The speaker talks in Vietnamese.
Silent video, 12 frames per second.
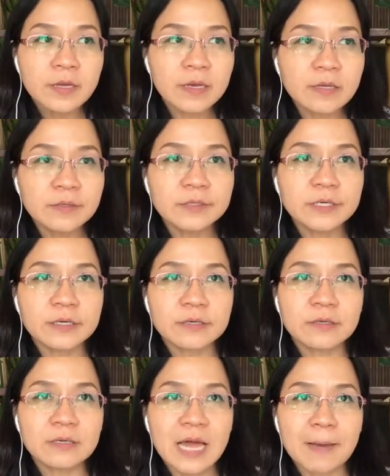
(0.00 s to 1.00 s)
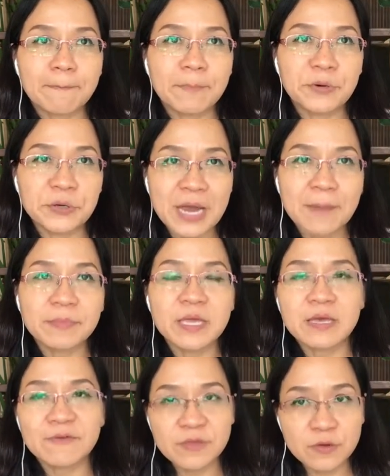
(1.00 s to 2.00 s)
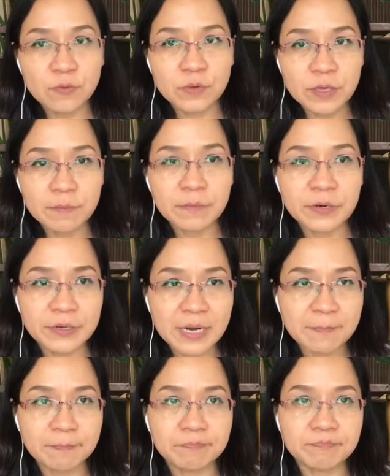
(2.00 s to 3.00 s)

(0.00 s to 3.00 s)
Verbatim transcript: các anh chị làm 10 năm đi ví dụ như 10 năm